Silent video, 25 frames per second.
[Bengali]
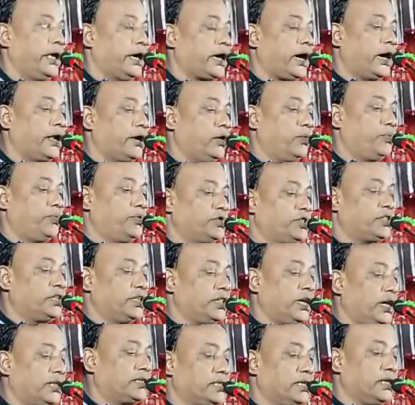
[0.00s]
এখানে
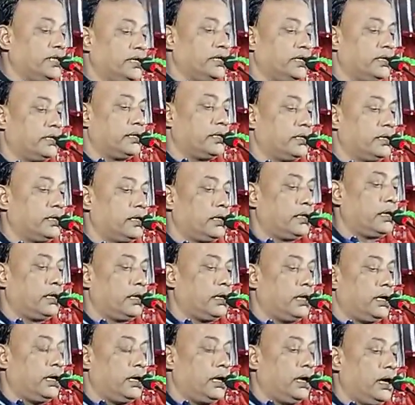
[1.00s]
উপস্থিত আছেন
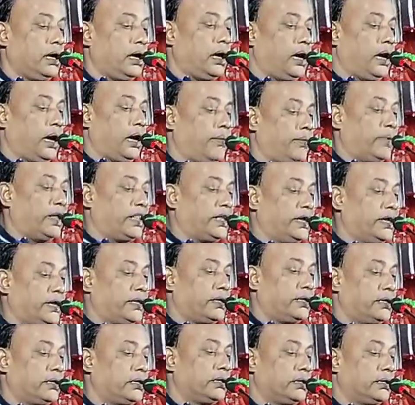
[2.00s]
আমাদের
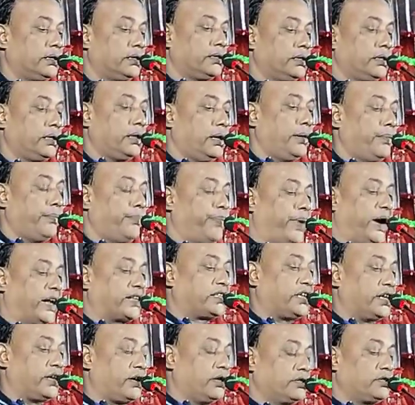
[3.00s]

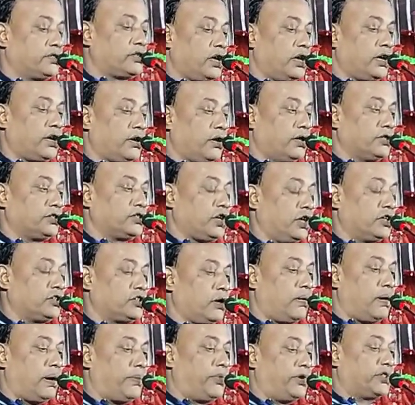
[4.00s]
পাশের অঞ্চলের অঞ্চল
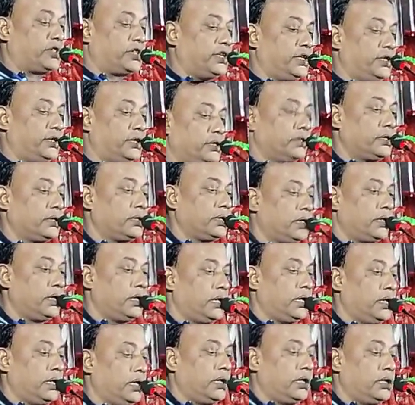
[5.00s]
সভাপতি
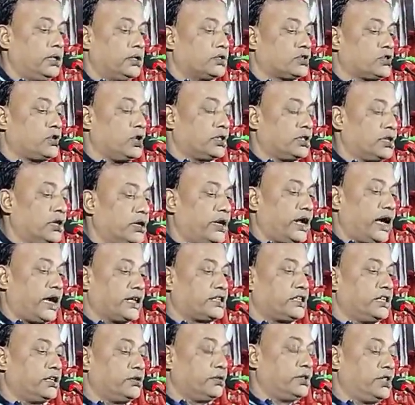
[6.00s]
শ্রদ্ধা
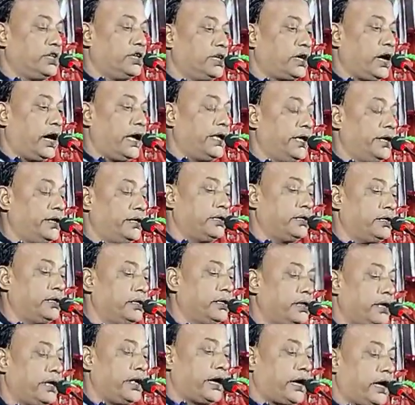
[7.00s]
নাসির উদ্দিন গাইন
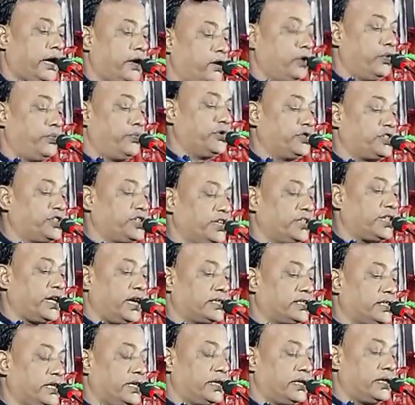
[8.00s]
এখানে উপস্থিত
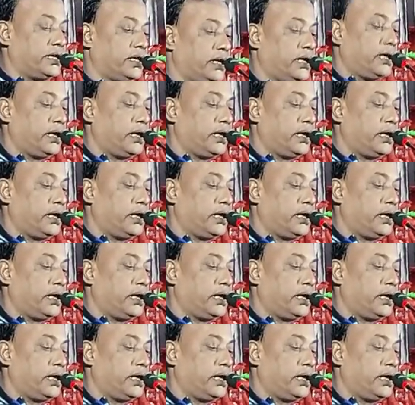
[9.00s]
আছেন